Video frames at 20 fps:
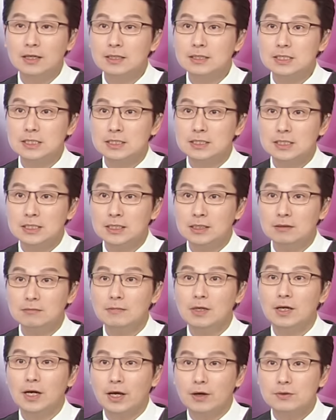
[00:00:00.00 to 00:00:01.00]
资
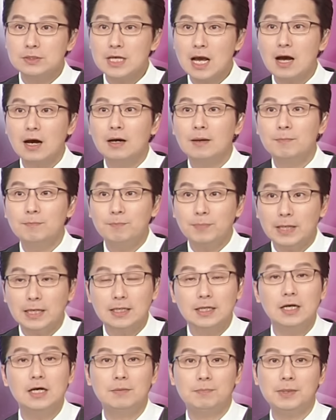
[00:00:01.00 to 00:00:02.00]
金流向
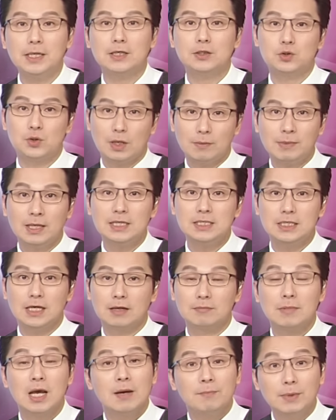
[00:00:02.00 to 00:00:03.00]
比特币最明
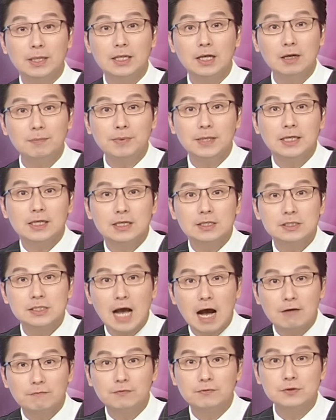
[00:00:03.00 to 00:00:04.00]
显，比特币的
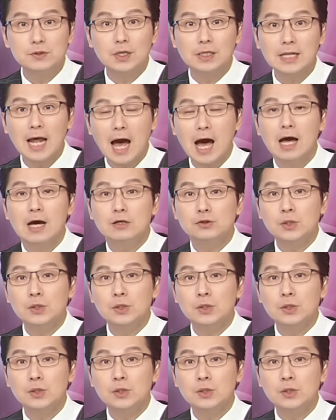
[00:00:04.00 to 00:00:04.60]
涨幅最大。